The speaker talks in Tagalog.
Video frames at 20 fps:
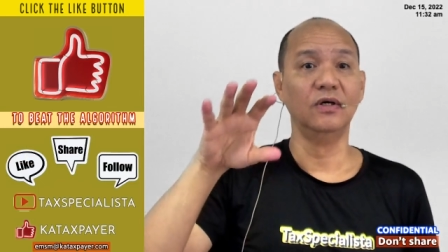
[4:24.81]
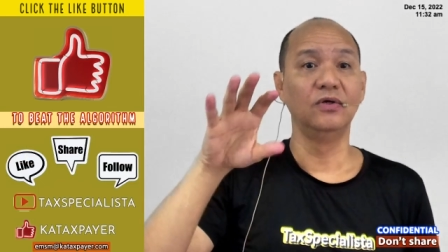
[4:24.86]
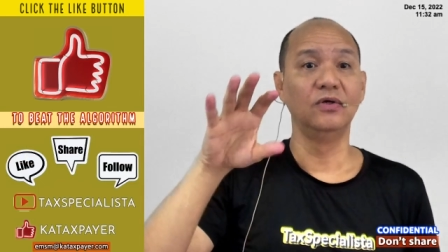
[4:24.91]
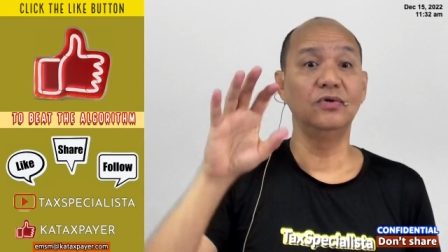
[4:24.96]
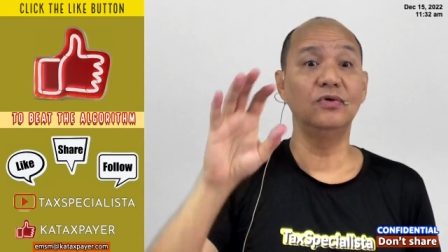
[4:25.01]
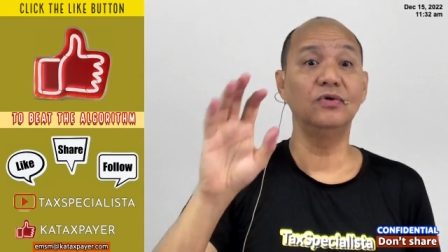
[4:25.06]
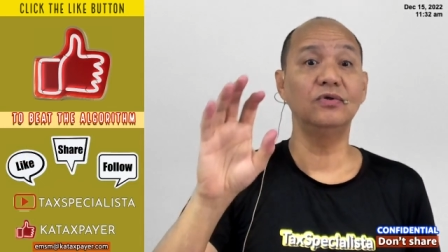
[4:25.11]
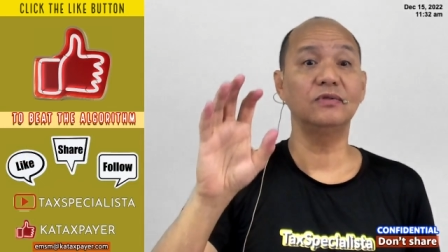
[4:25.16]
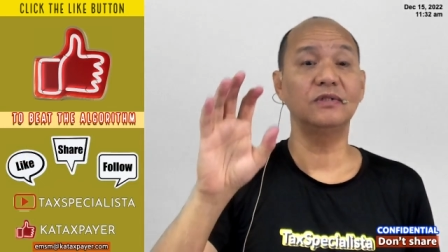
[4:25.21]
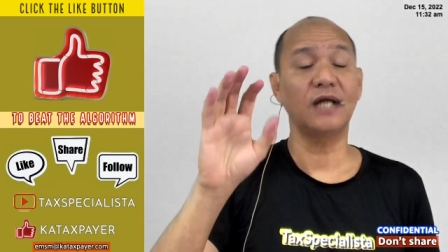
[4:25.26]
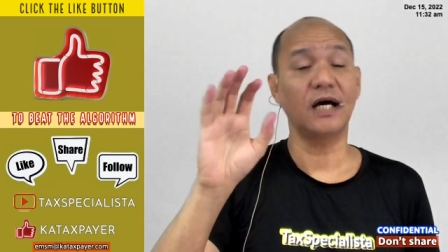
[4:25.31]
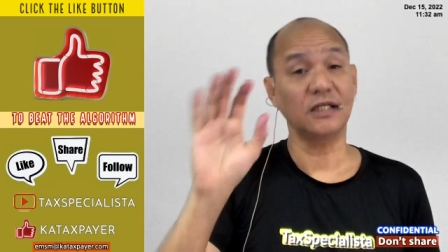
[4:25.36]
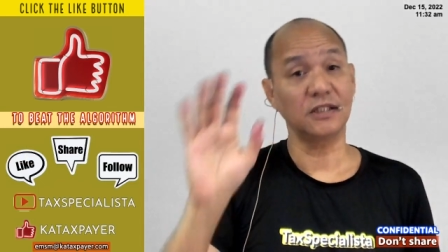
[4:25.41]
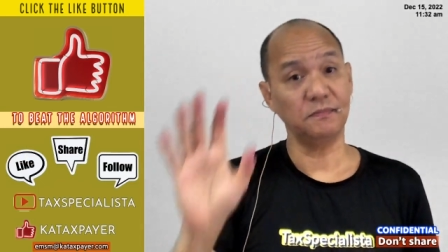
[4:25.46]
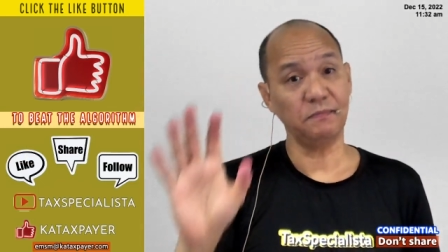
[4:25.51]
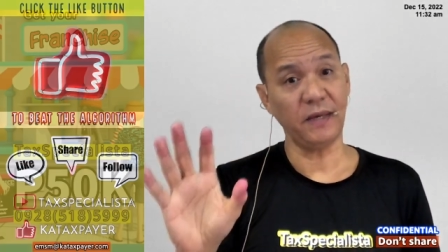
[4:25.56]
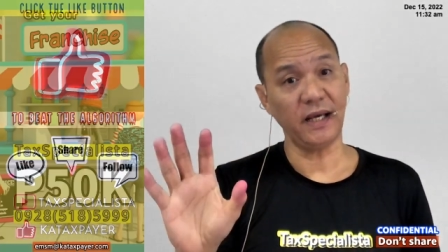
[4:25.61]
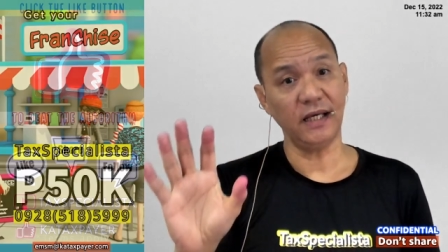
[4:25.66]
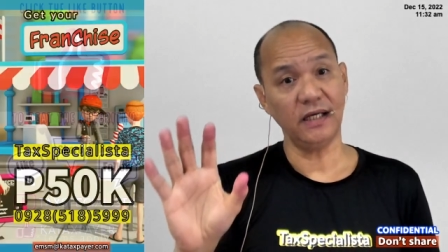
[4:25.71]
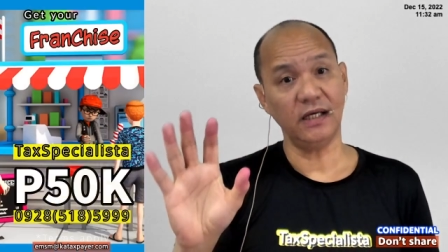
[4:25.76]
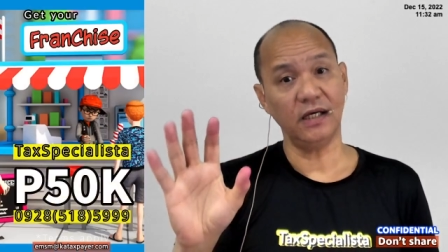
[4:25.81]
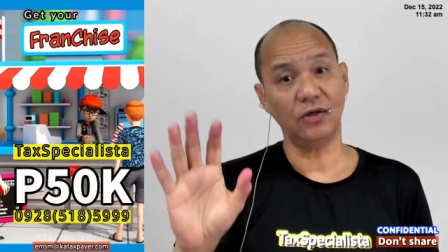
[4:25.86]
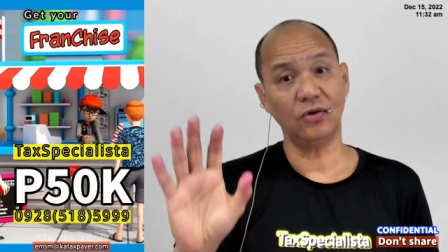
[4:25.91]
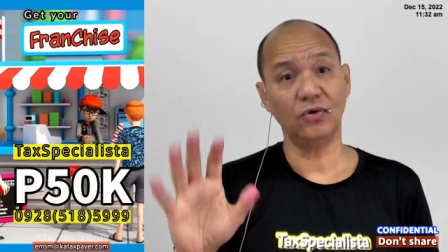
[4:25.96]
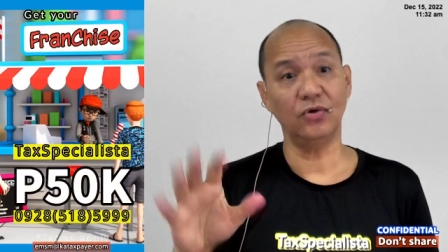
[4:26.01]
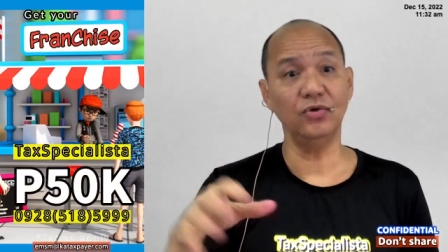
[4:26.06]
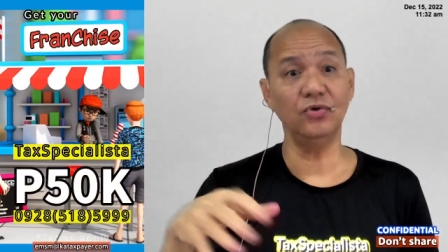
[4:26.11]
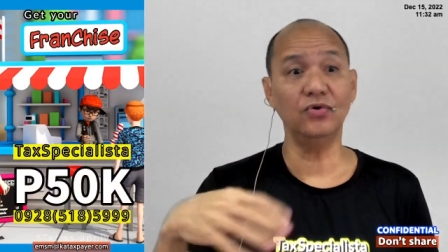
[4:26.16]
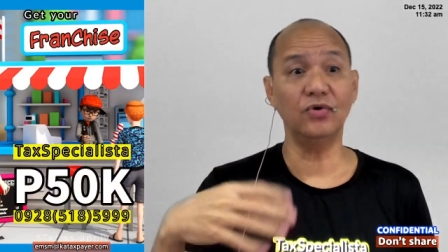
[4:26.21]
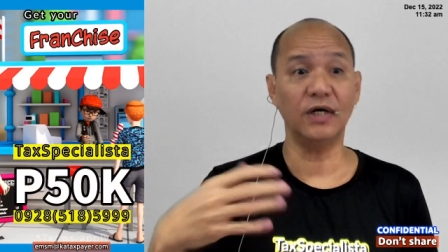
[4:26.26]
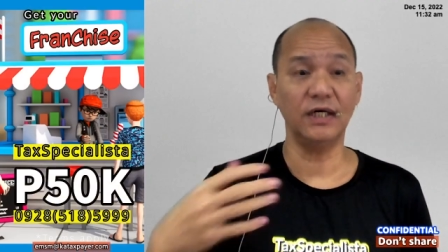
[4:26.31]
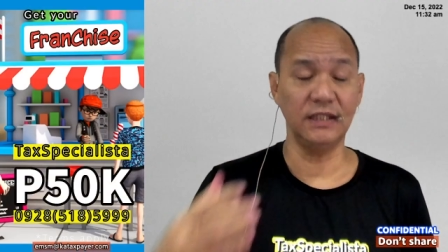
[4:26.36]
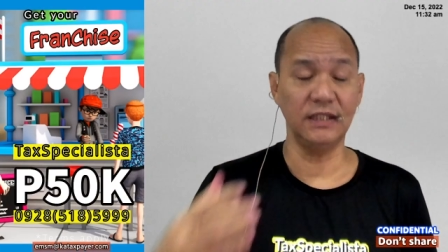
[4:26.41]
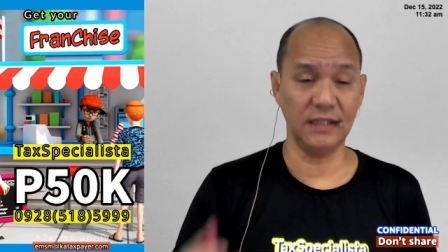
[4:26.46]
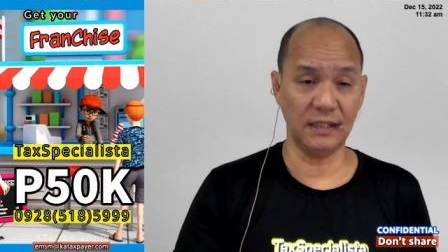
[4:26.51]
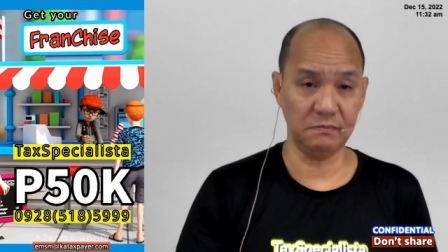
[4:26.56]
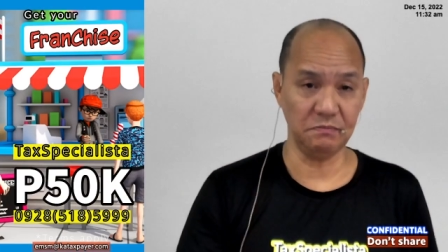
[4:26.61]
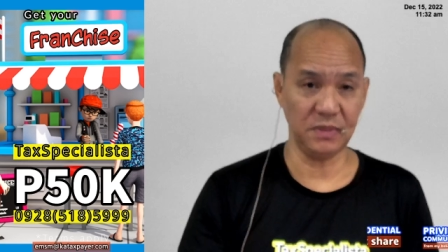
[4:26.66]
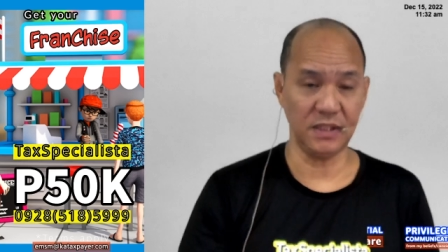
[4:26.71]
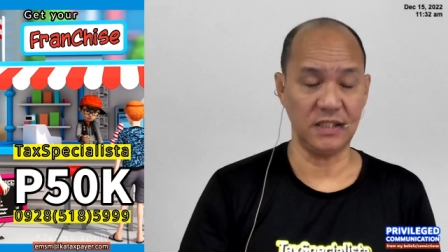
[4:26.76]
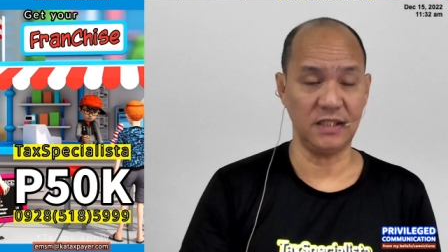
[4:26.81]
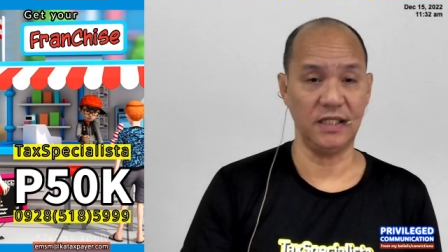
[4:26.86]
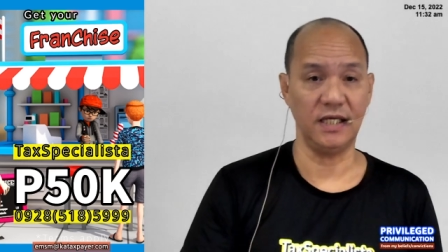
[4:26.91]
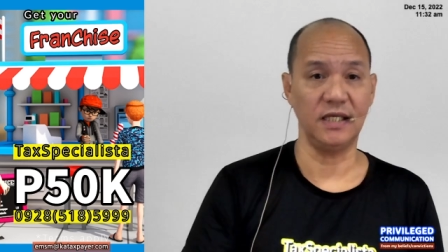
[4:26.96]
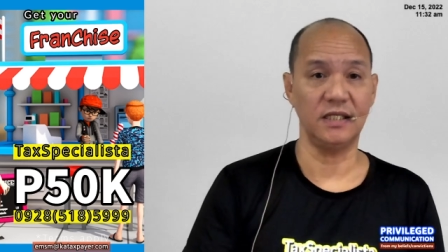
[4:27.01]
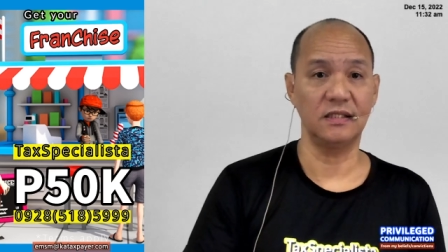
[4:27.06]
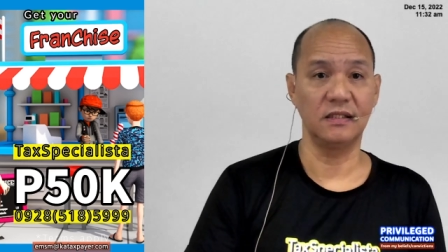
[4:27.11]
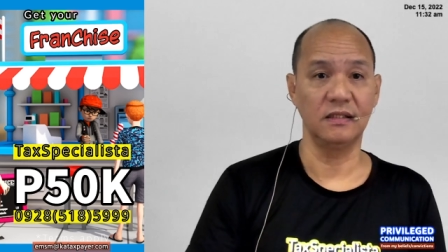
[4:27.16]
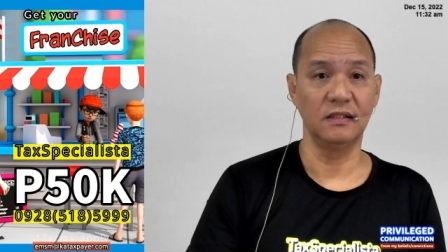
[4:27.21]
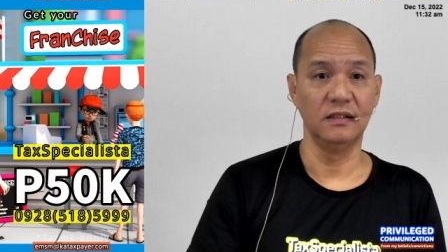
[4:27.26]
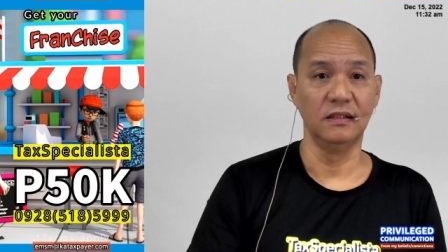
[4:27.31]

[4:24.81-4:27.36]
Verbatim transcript: ng taxpayer o yung kanyang business.